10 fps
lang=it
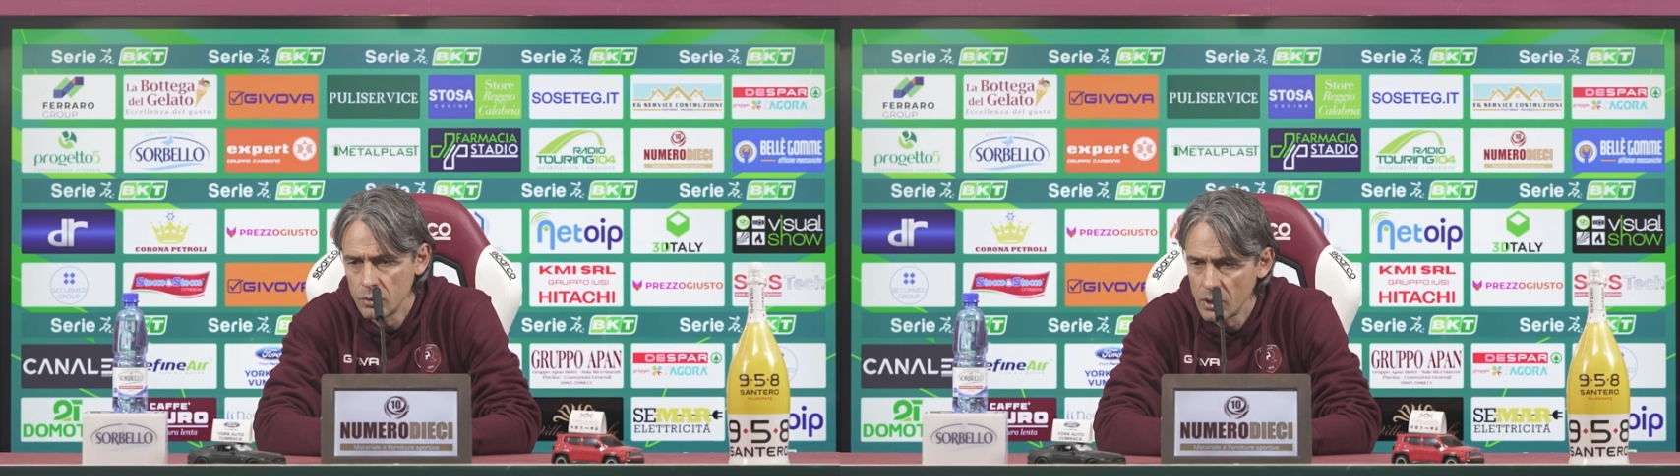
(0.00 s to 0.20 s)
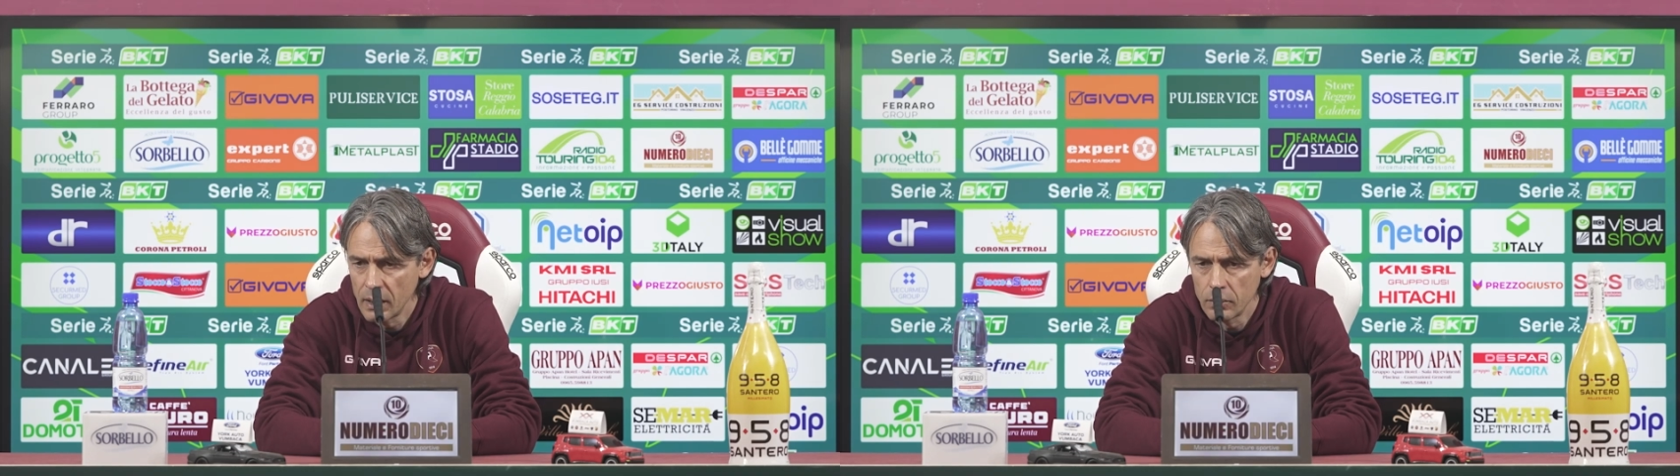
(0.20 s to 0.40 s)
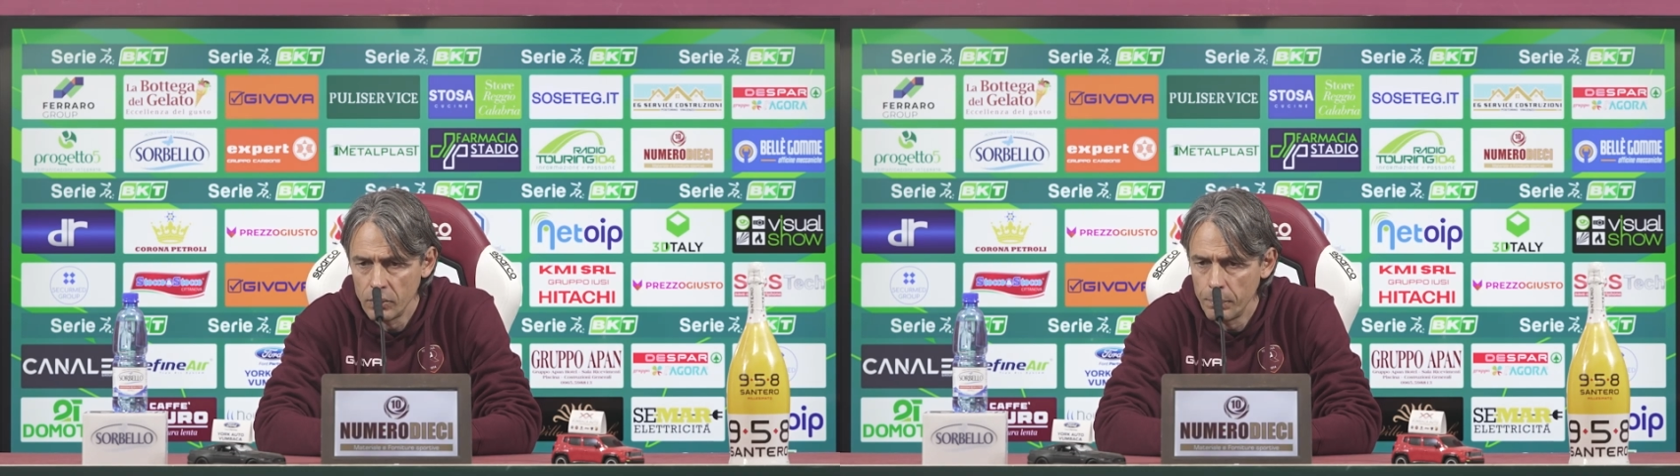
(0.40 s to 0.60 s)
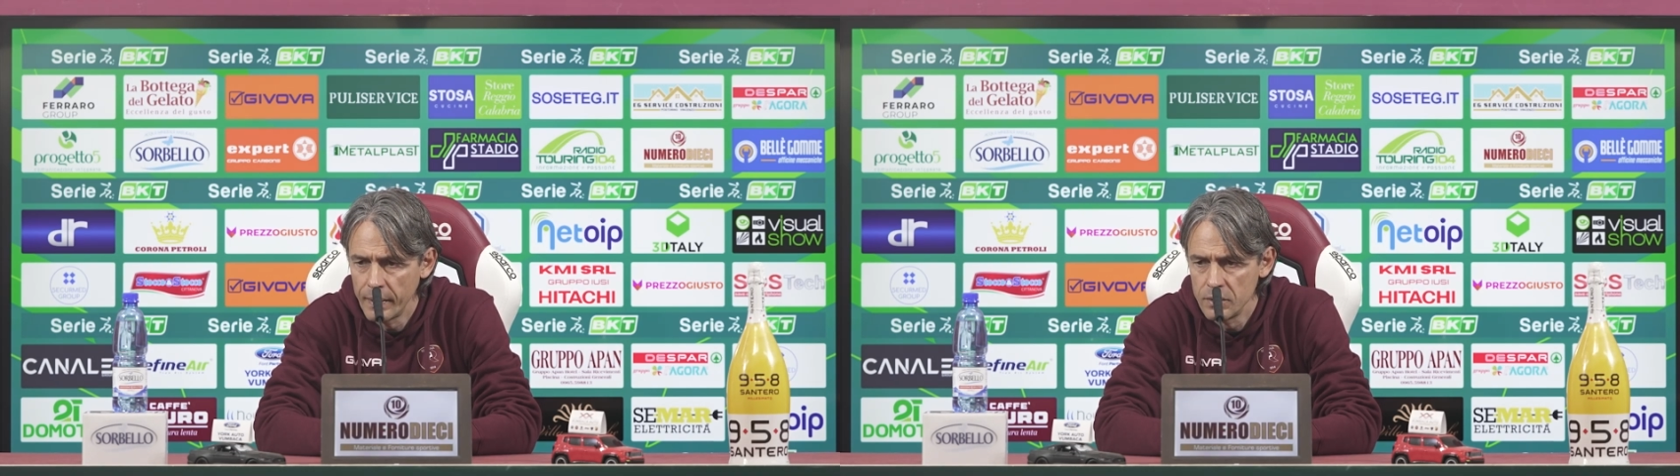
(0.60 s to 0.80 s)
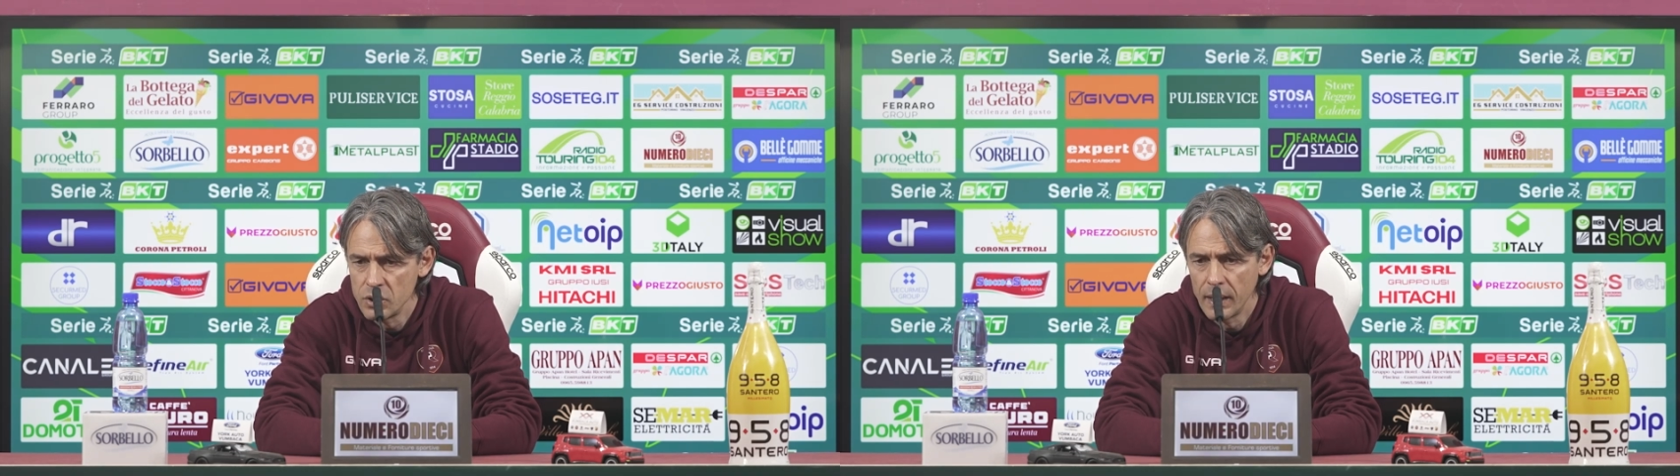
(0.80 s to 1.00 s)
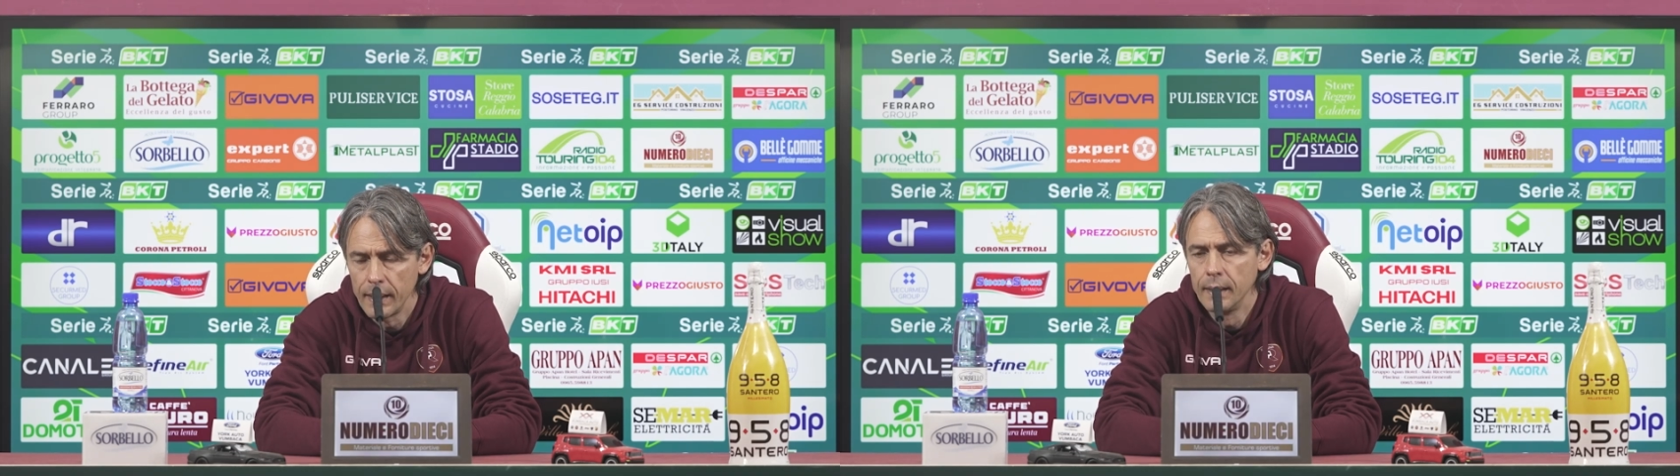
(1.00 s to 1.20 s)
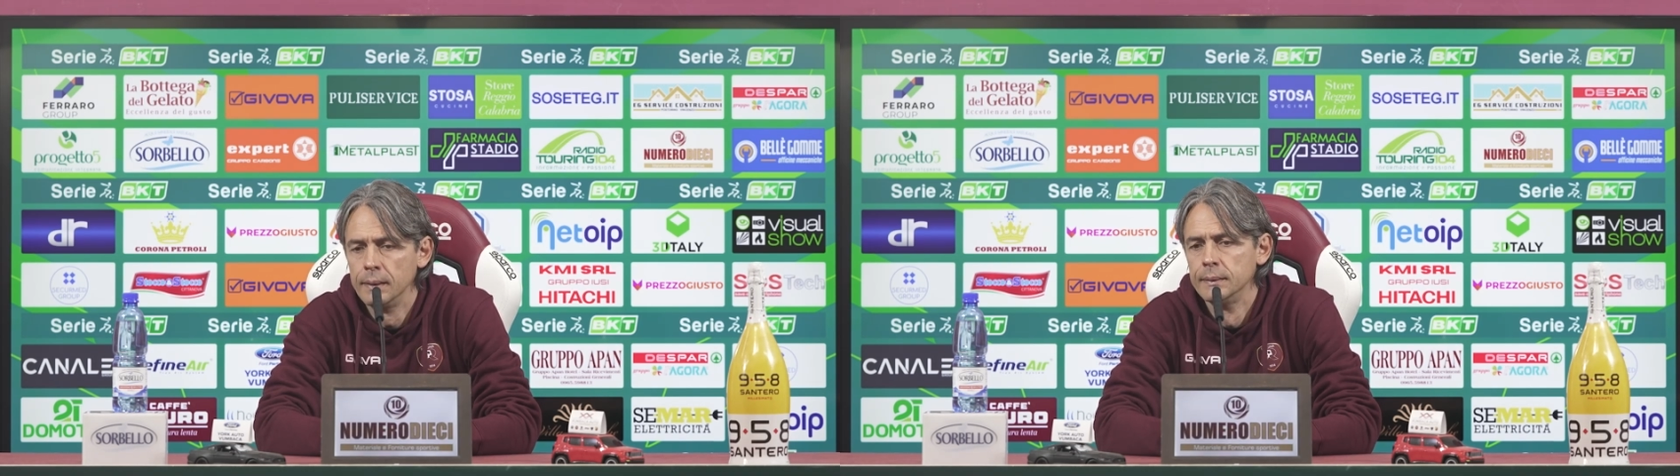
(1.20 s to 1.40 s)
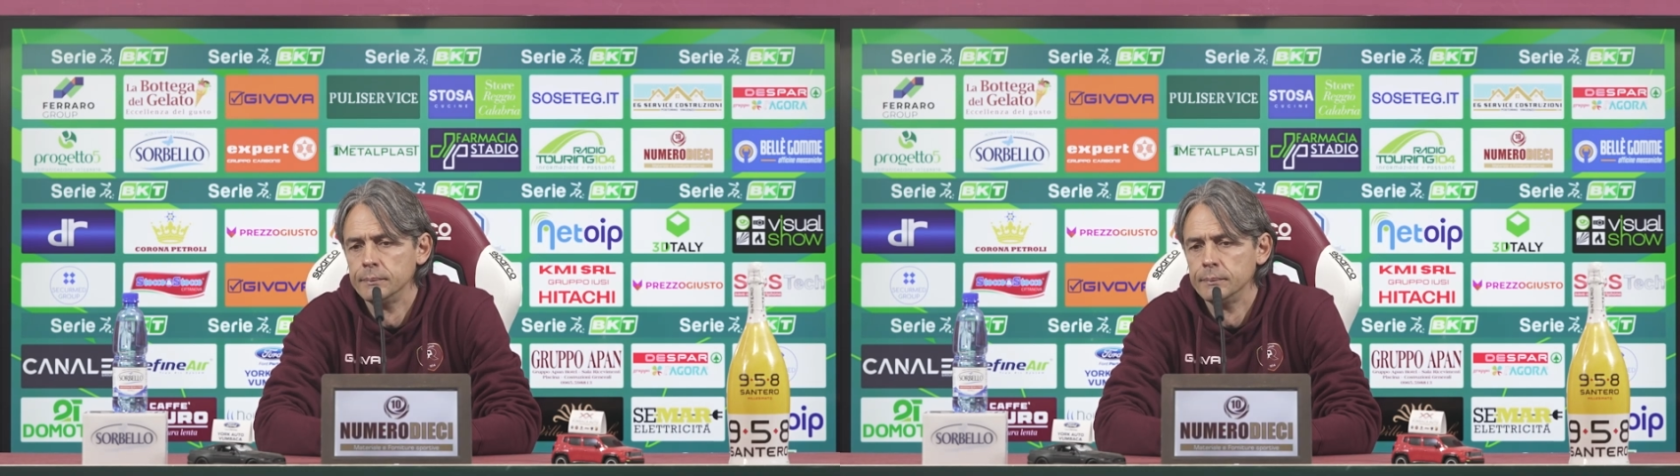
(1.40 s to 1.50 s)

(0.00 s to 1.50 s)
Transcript: ha cercato di pareggiarla.